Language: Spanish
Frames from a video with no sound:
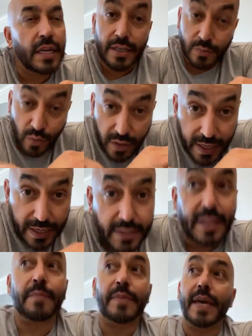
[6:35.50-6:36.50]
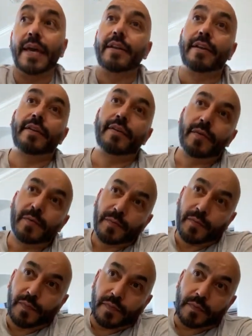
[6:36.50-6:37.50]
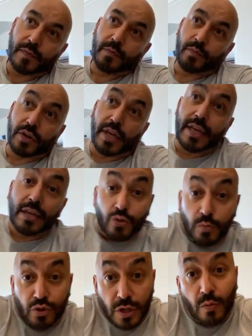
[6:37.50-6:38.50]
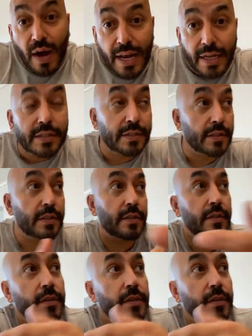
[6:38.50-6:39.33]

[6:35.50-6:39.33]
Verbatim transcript: y las mujeres también, porque ya somos iguales.